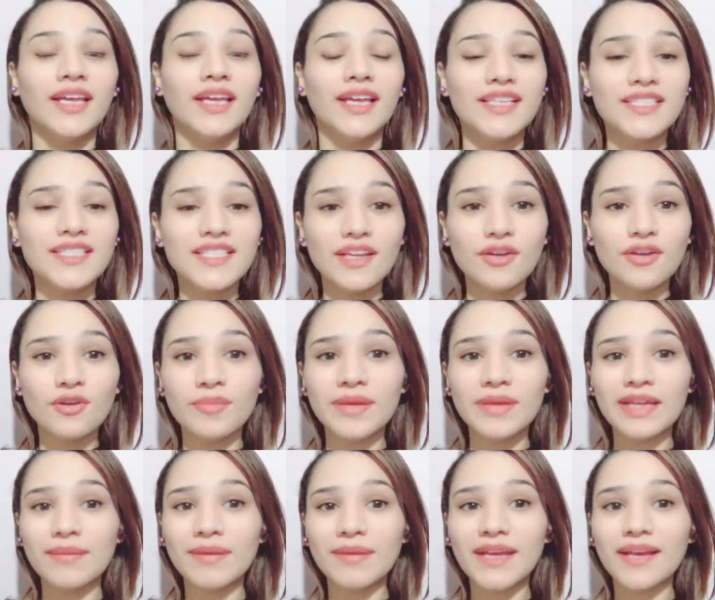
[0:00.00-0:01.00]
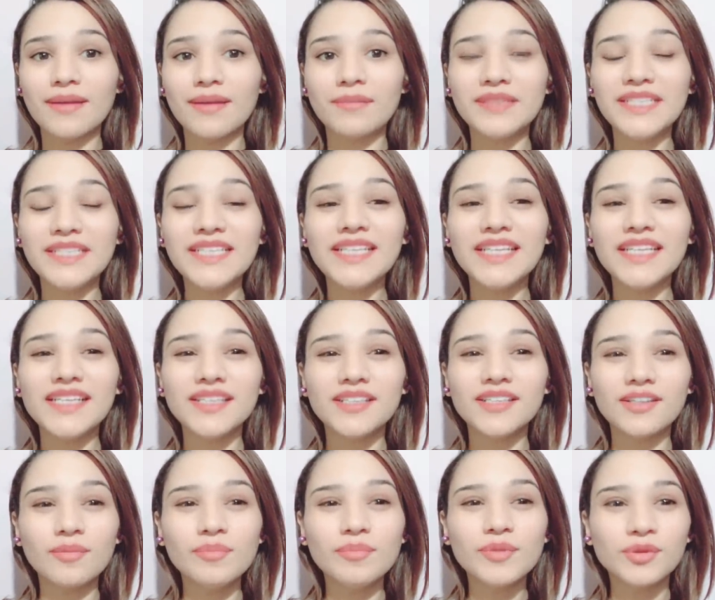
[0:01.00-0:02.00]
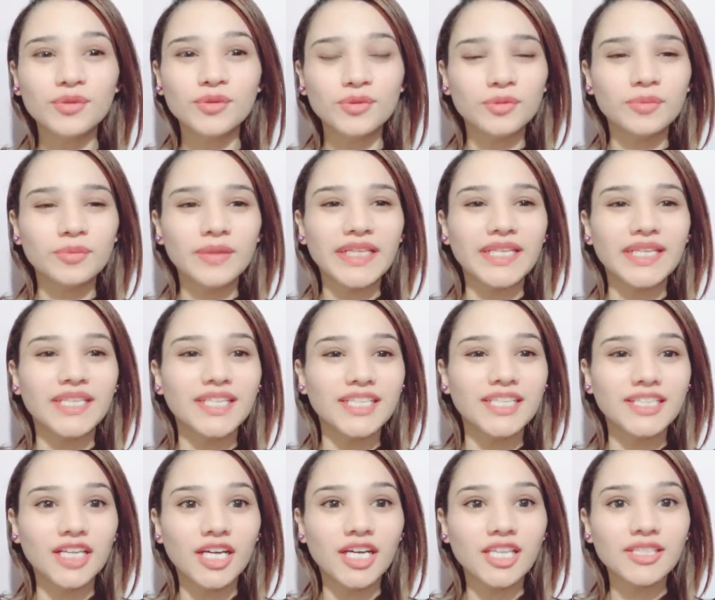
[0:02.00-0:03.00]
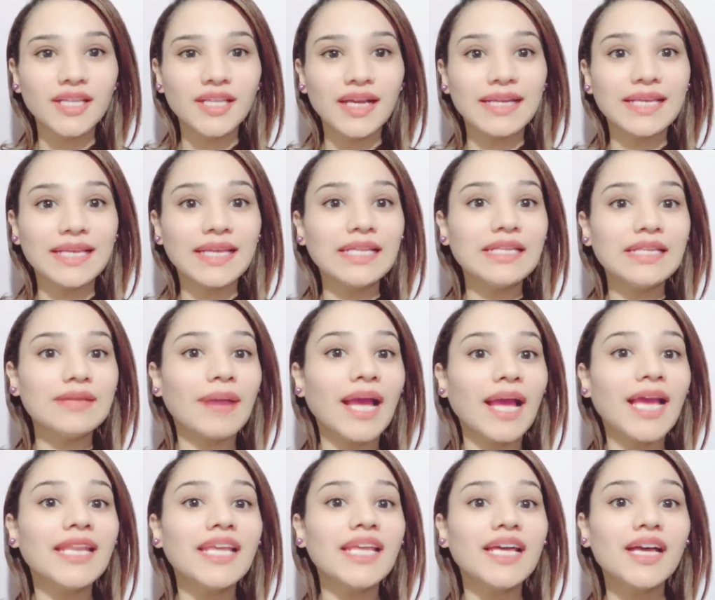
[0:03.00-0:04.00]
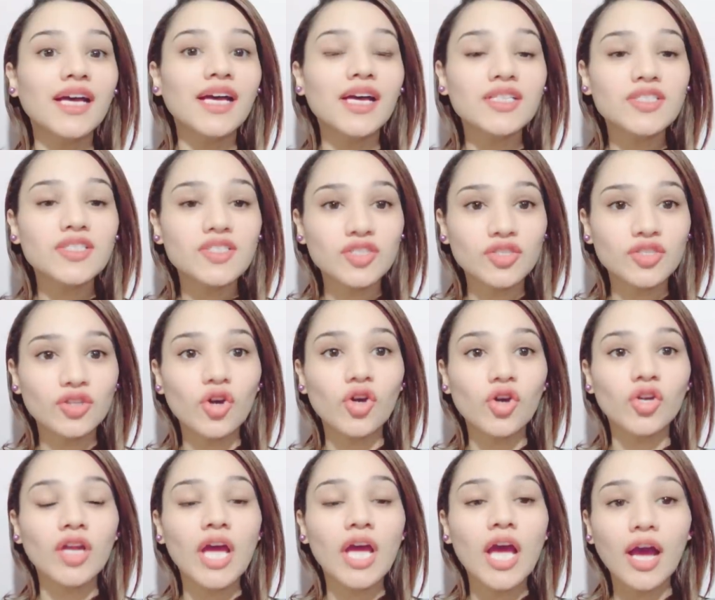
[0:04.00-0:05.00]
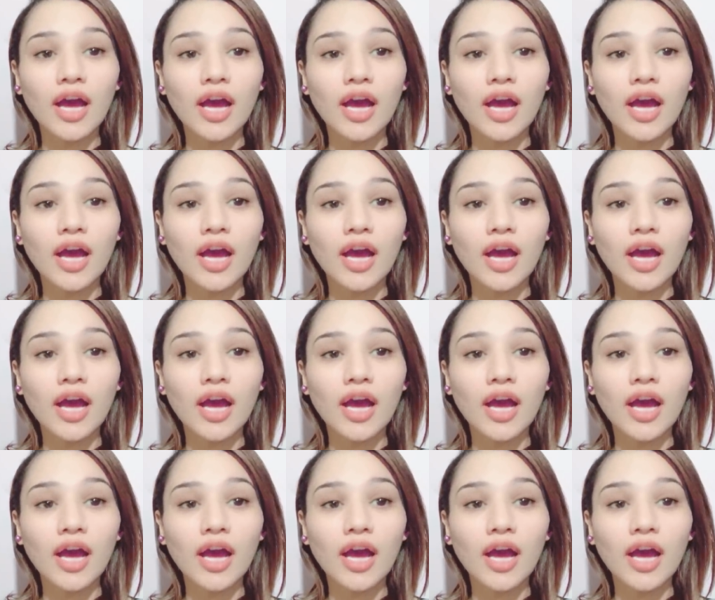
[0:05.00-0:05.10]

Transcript: ازيكم يا جماعه عاملين ايه يا رب تكونوا بخير النهارده هتكلم على اسرار